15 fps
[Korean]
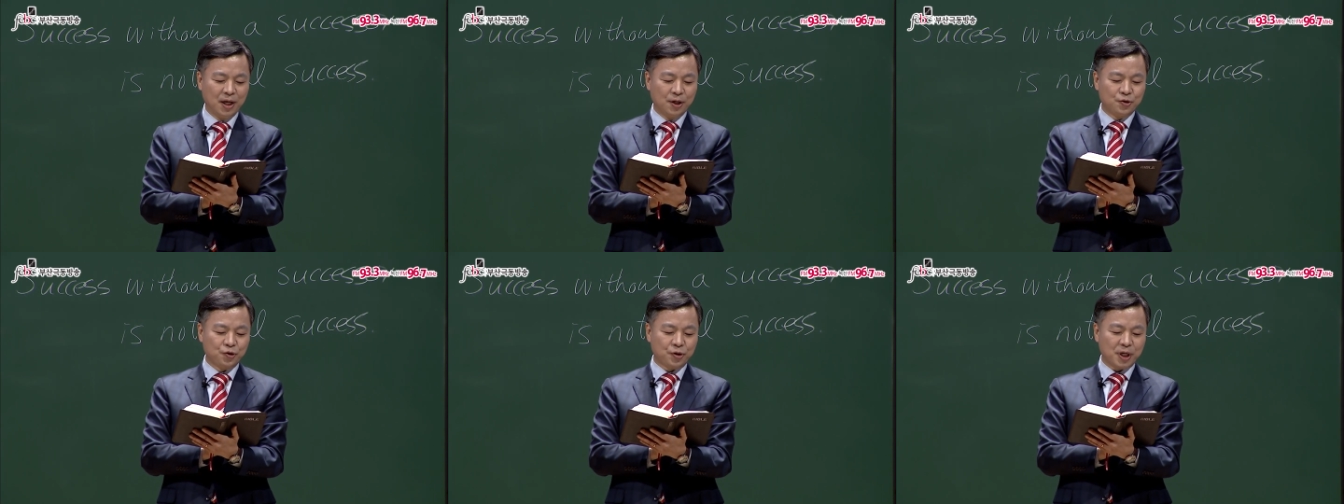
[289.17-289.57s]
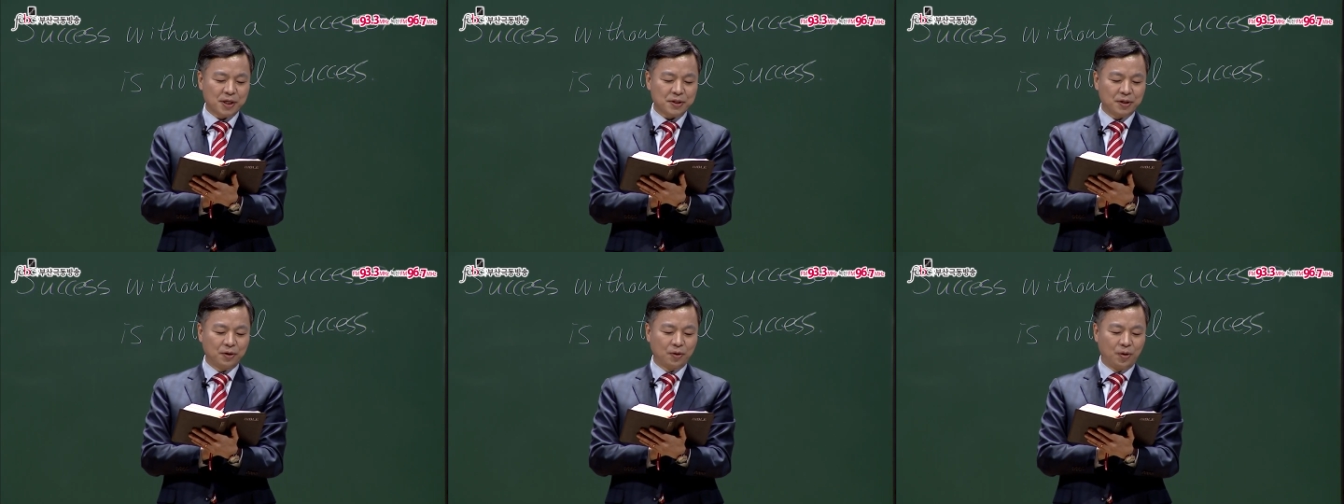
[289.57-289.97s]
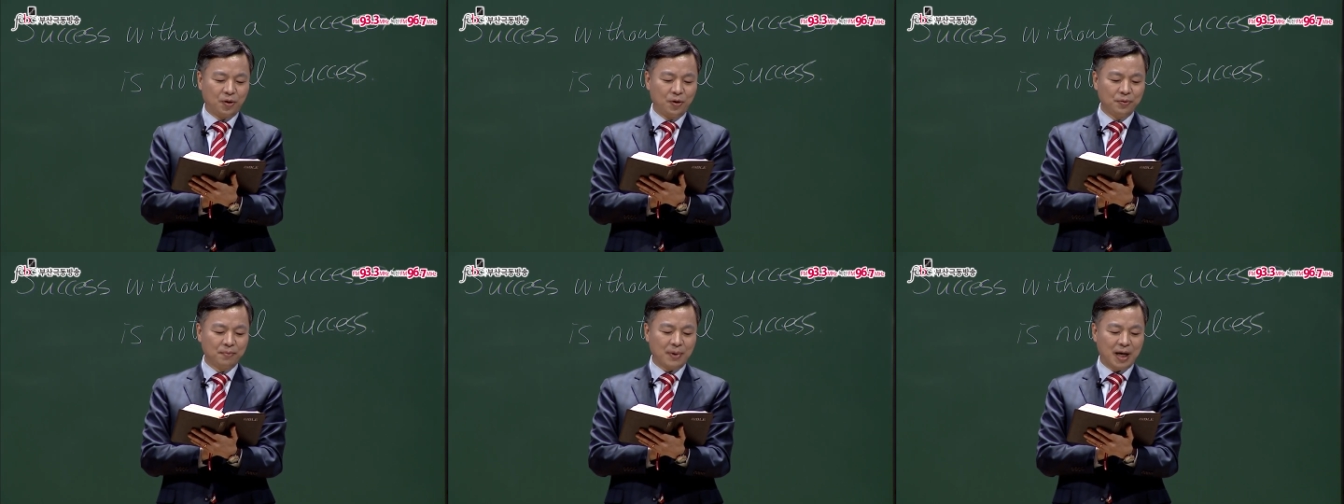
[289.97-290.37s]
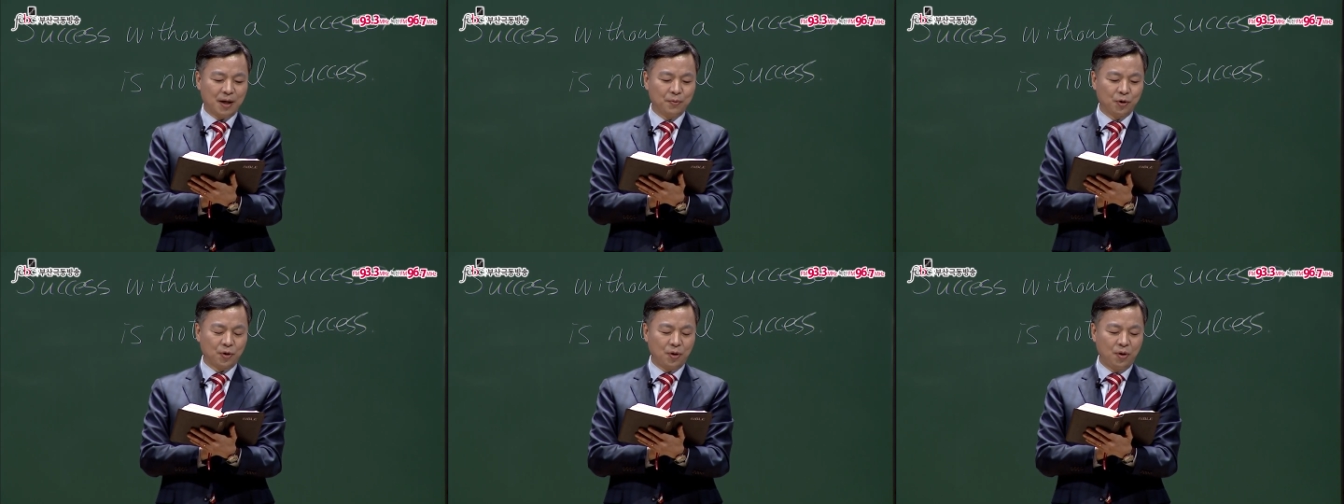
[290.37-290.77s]
주께서는 온
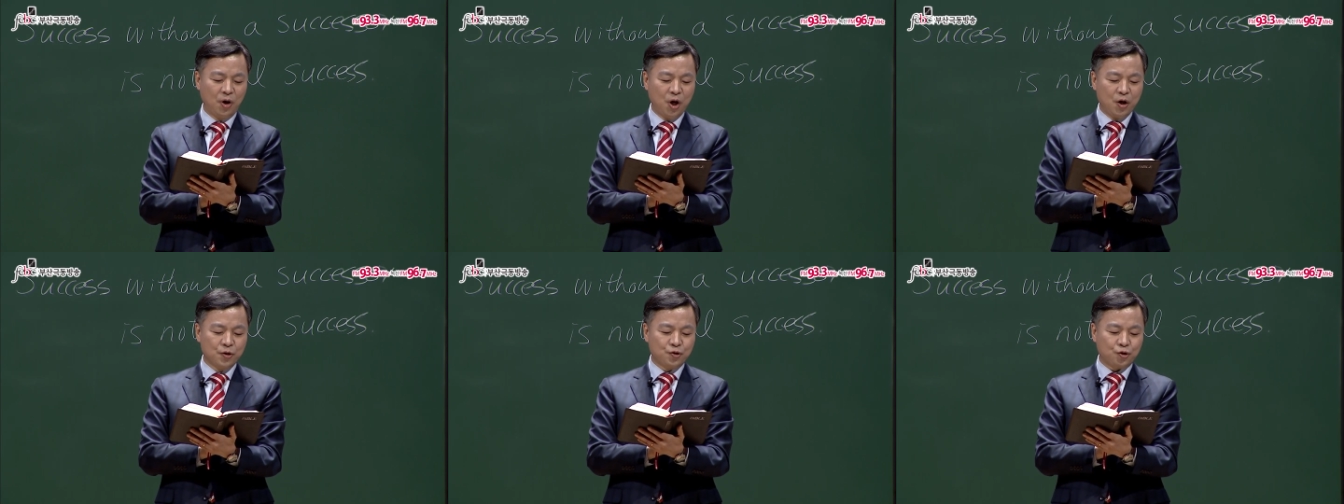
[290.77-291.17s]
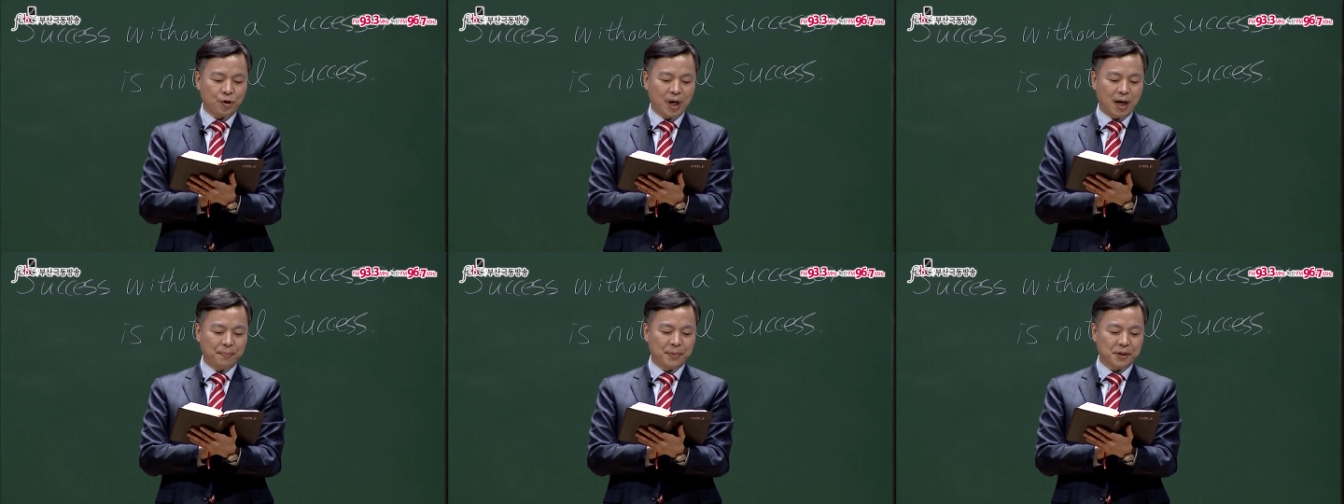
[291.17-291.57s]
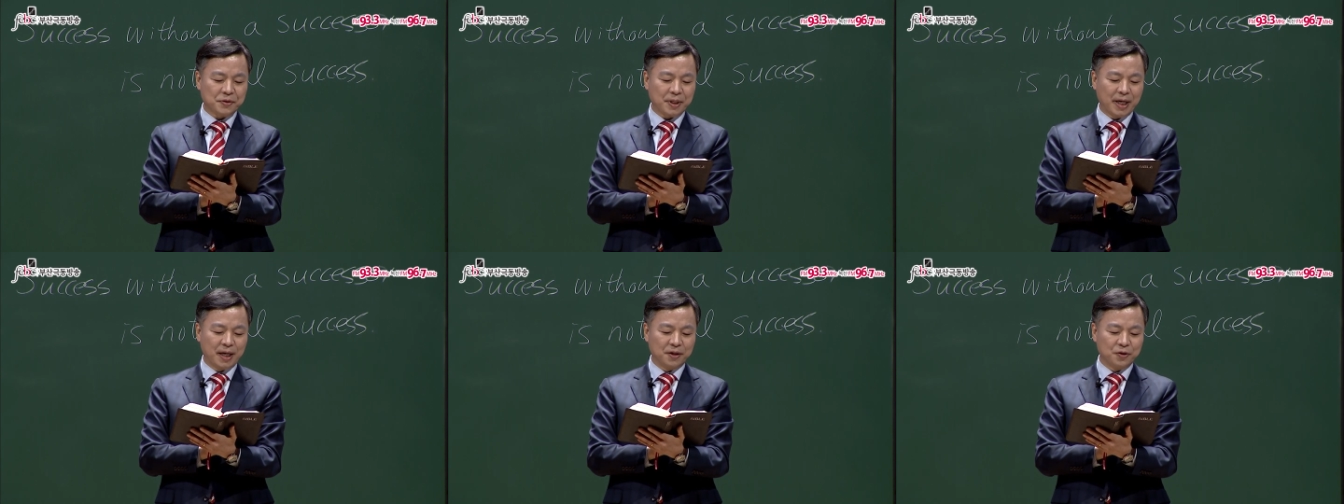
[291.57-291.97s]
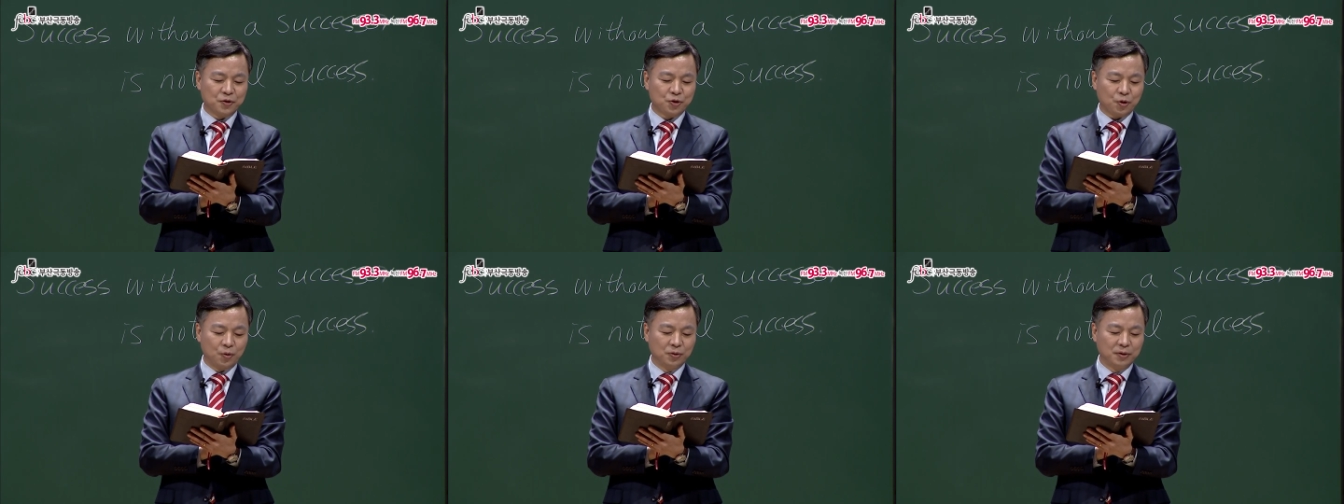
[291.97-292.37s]
마음으로 주의 앞에 생하는
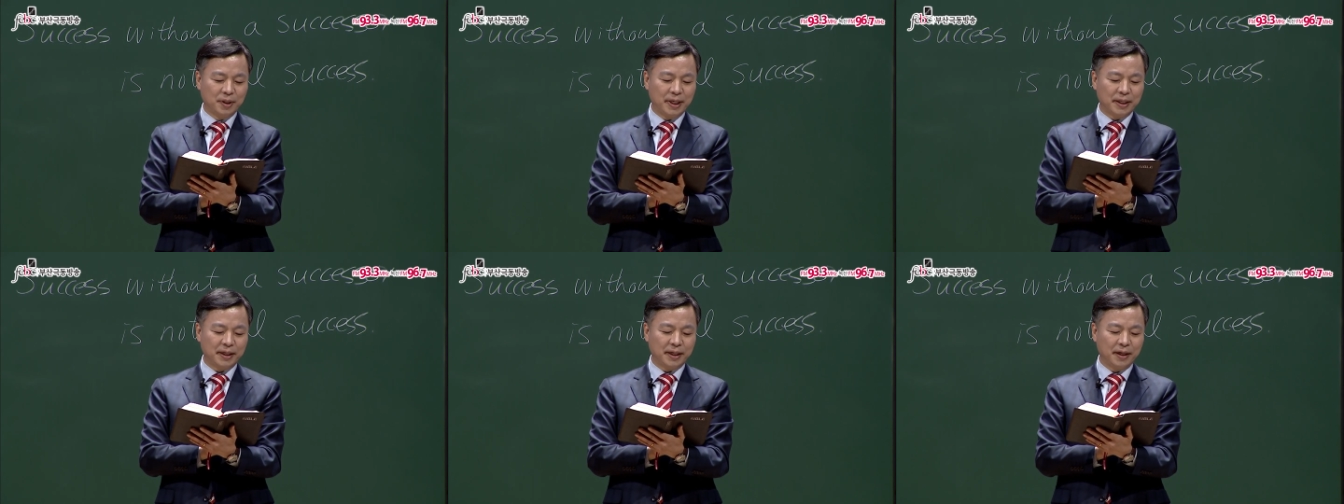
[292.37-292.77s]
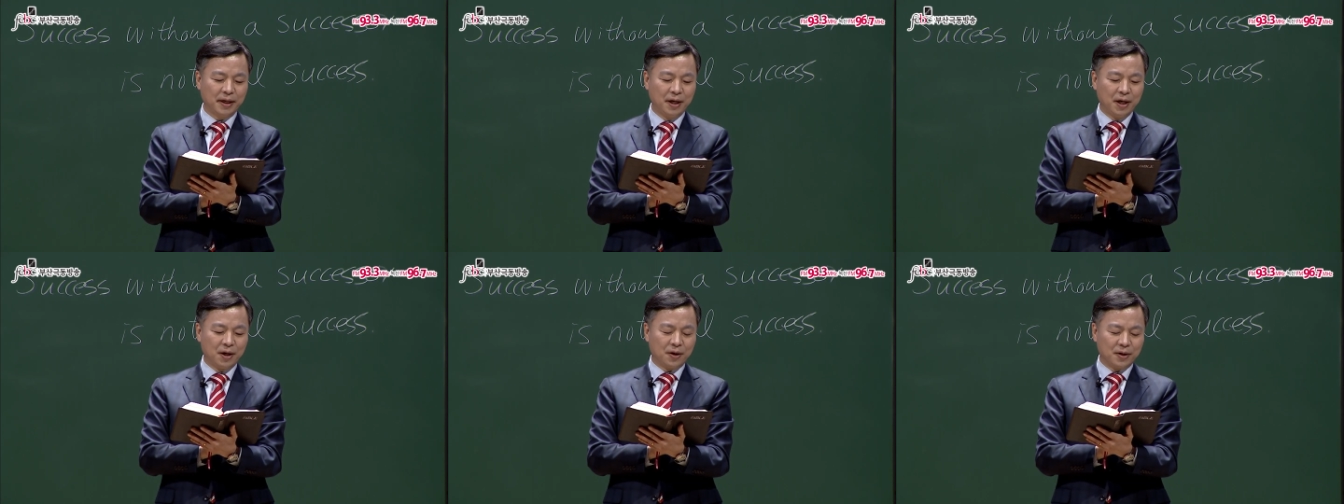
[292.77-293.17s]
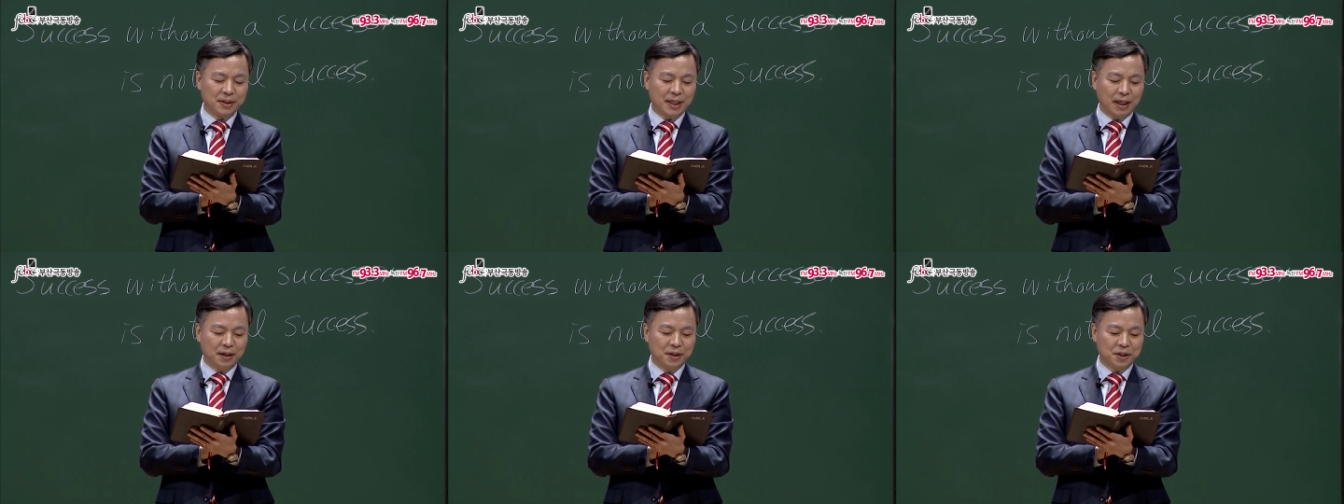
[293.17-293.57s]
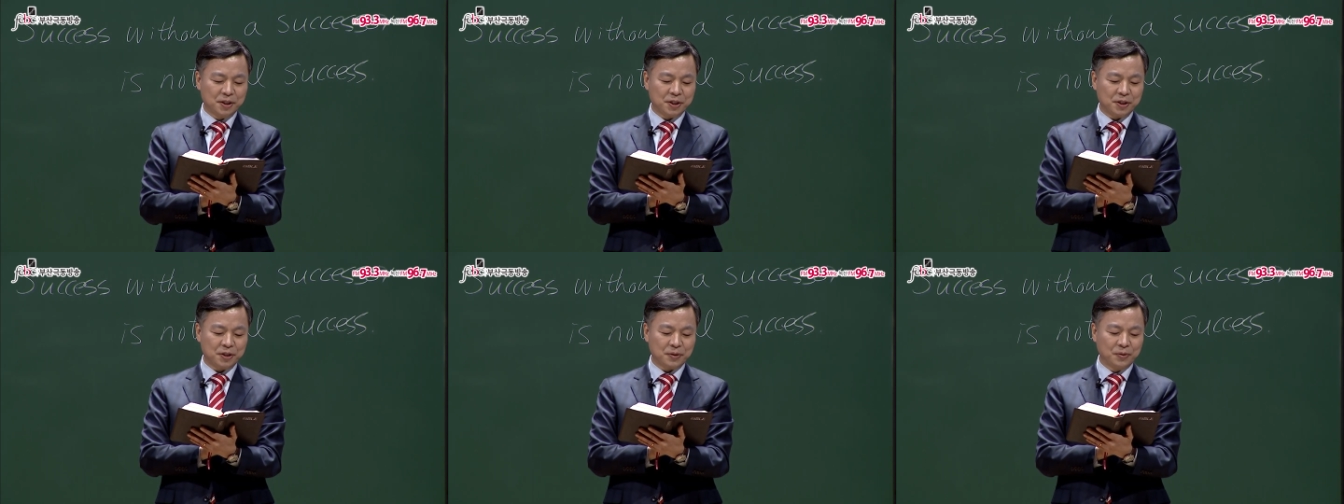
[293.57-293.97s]
종들에게 언약을
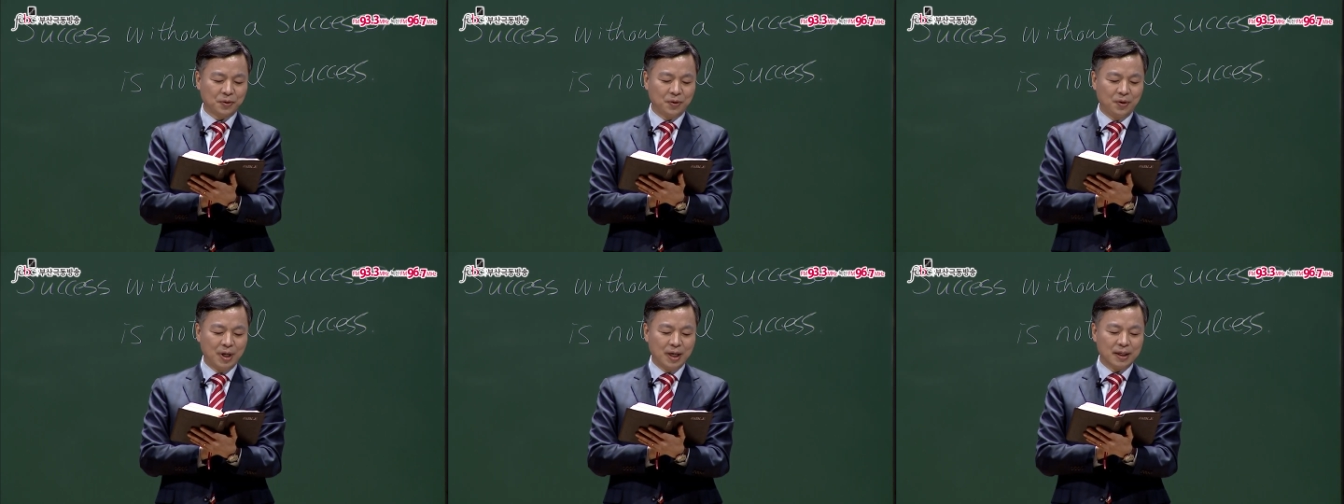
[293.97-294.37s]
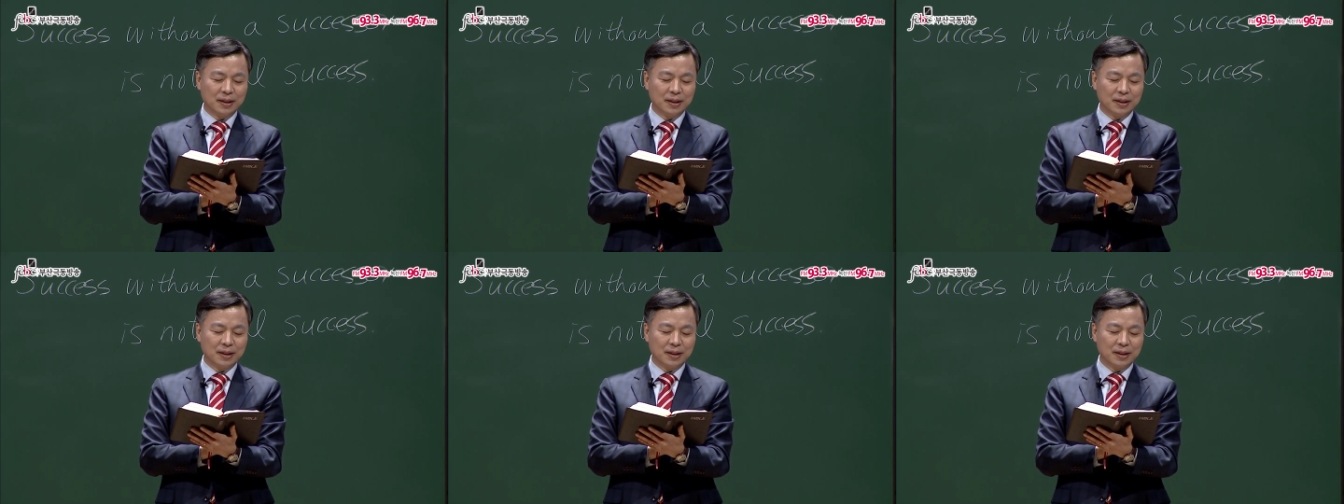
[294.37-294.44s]
지키시고